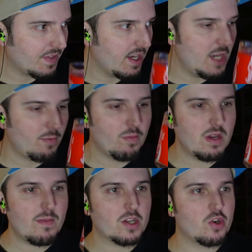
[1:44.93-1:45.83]
Ich probiere
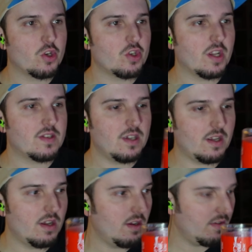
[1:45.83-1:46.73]
mal ein Stückchen jetzt hier,
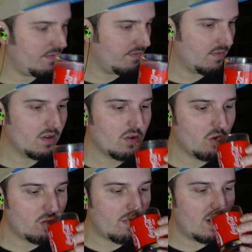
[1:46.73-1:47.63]
ne? Oh,
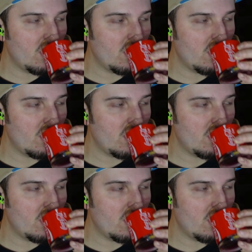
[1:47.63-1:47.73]
guck mal.